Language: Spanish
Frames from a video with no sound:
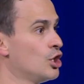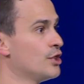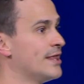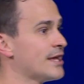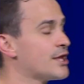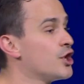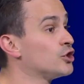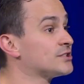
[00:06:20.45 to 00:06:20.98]

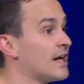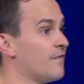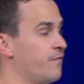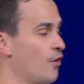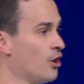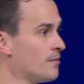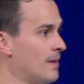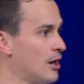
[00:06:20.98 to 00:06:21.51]
¿De qué otra
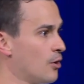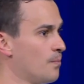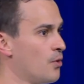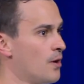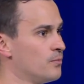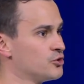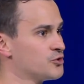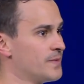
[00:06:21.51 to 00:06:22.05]
forma lo
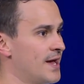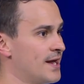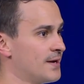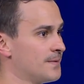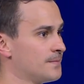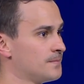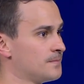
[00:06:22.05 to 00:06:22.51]
podemos ver?